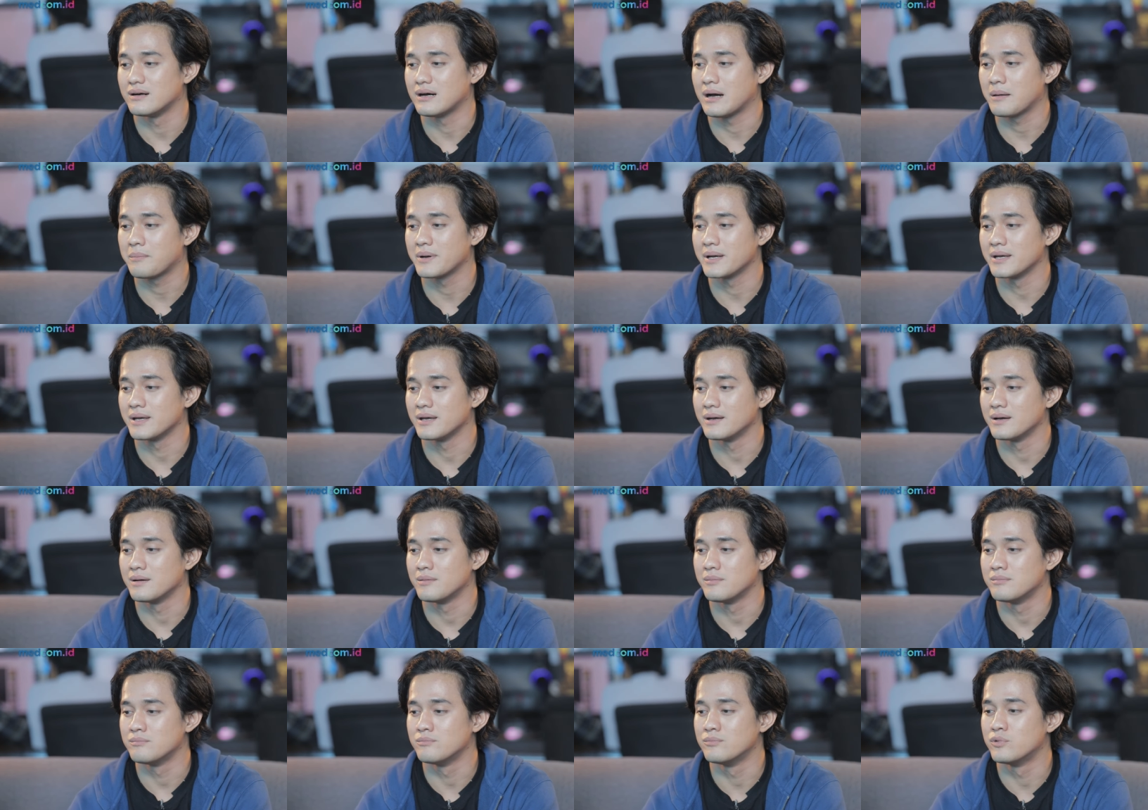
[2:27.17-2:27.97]
apa ya
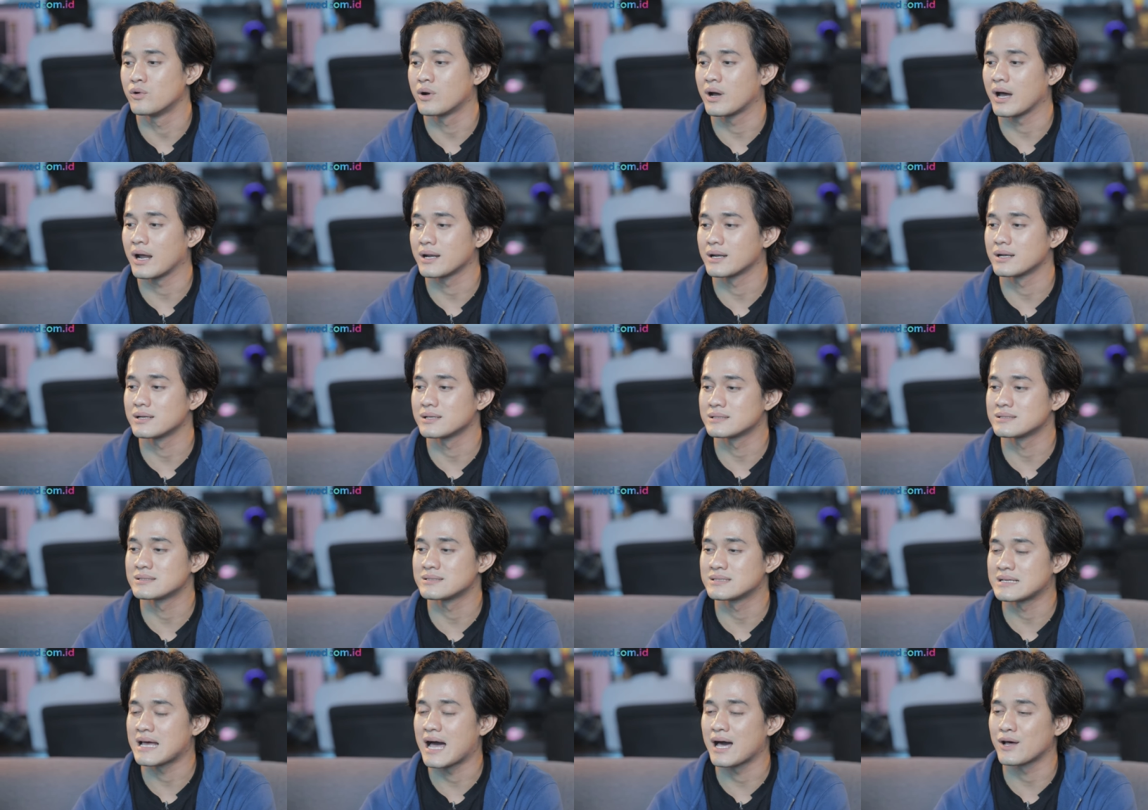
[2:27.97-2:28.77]
bukan
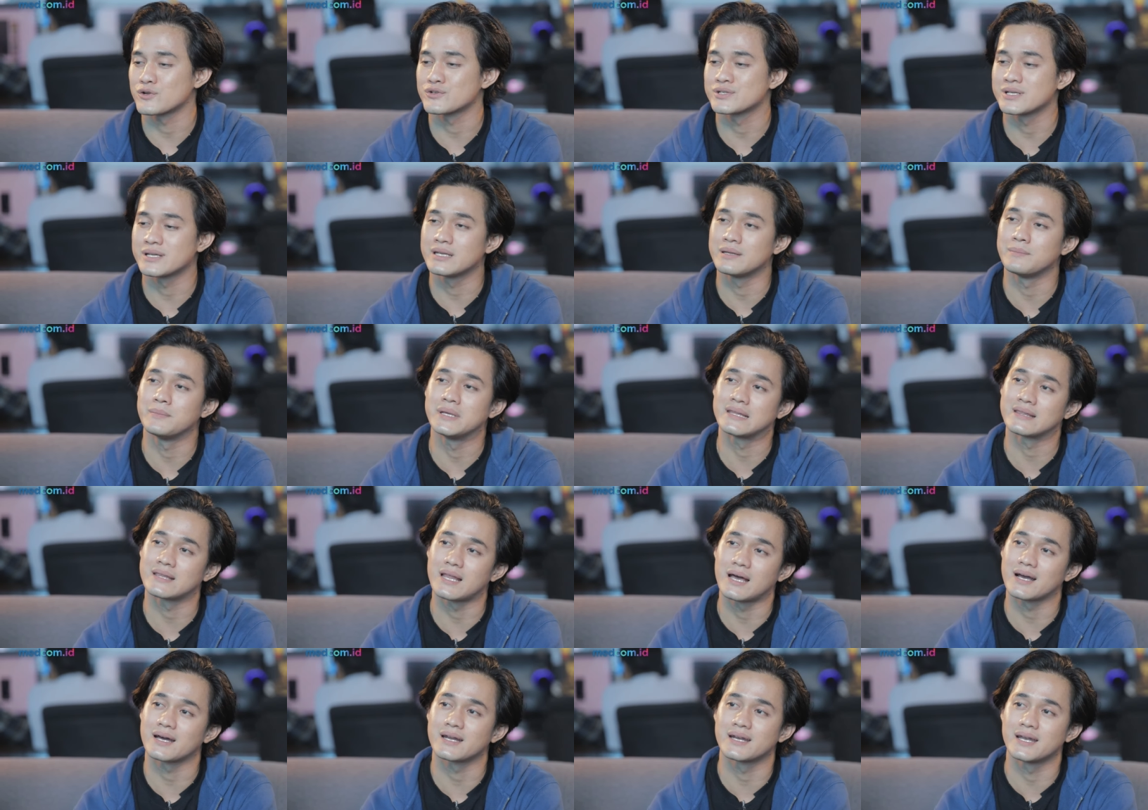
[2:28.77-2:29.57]
seharusnya
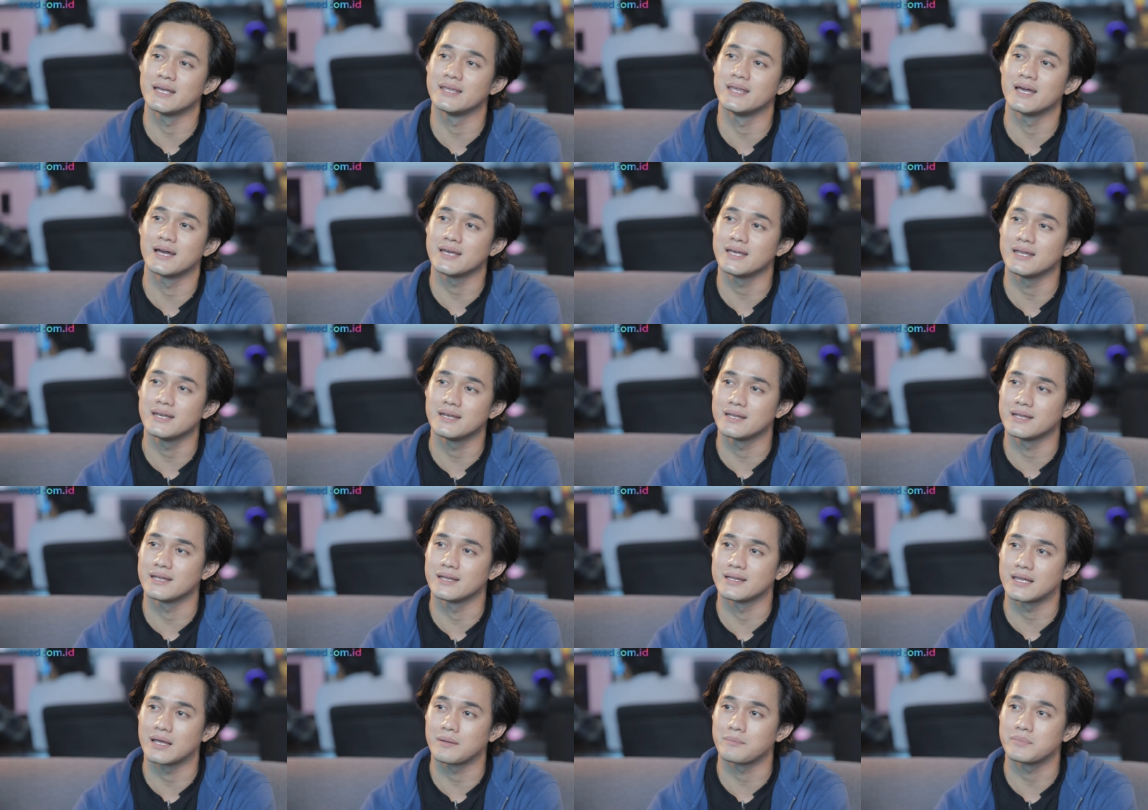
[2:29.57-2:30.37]
diminta dan yang
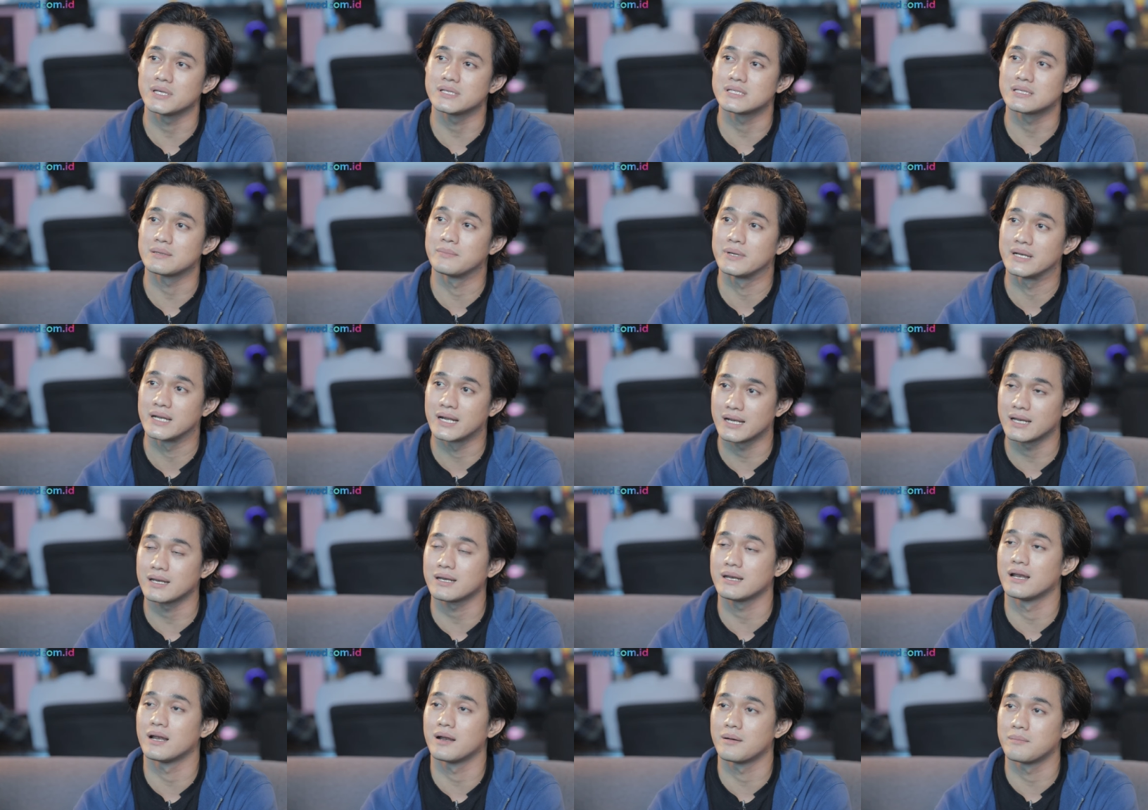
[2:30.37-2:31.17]
ini tapi
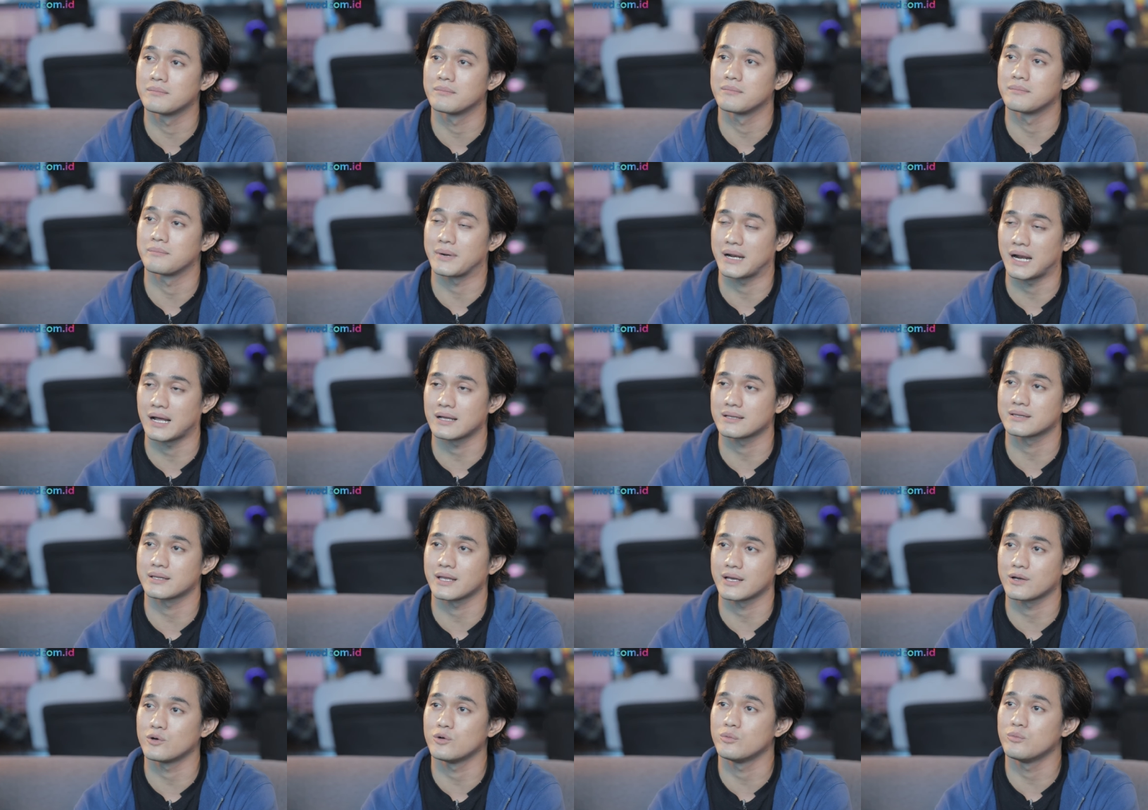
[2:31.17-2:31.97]
sebenarnya dalam
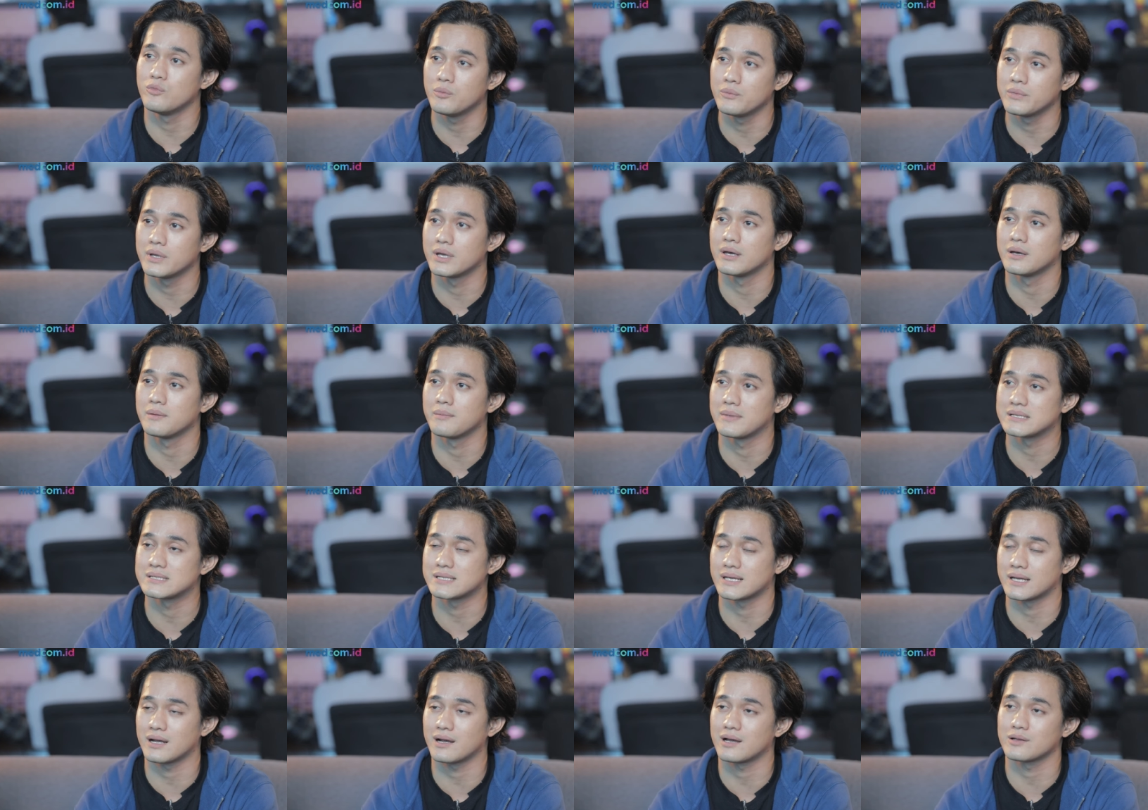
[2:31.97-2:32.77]
praktek umumnya
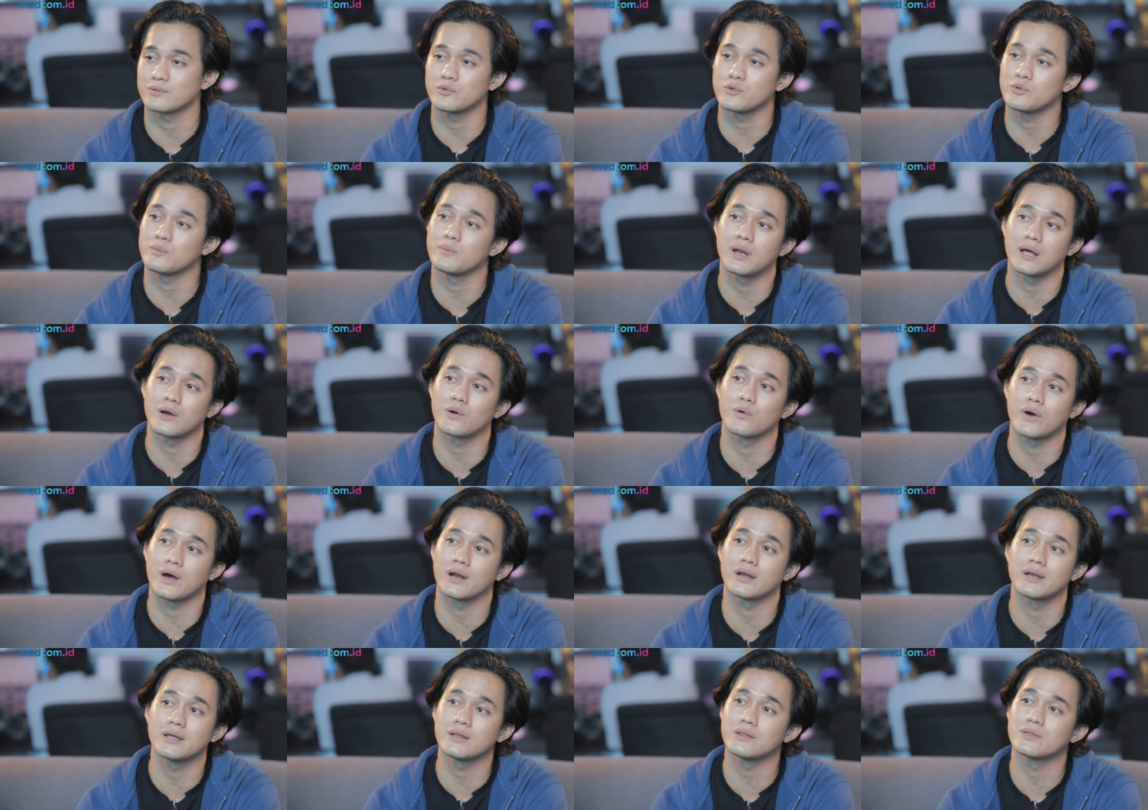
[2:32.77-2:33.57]
masyarakat pun
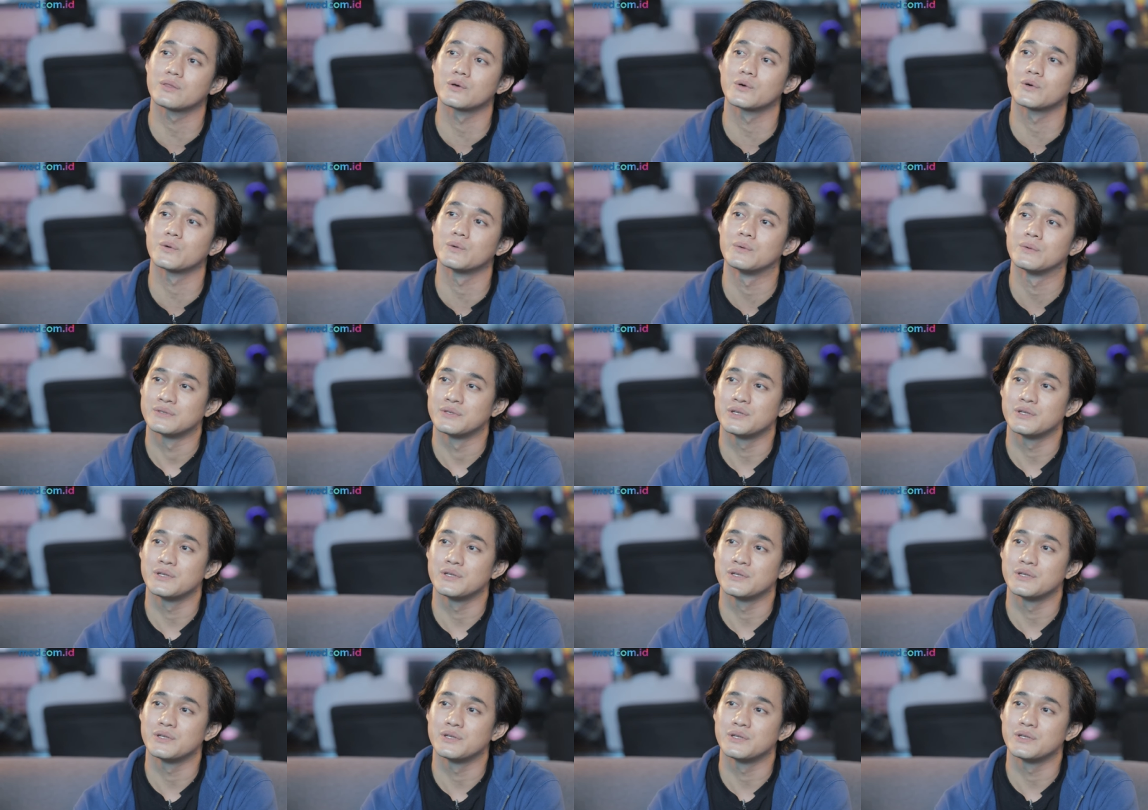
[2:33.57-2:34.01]
melakukan itu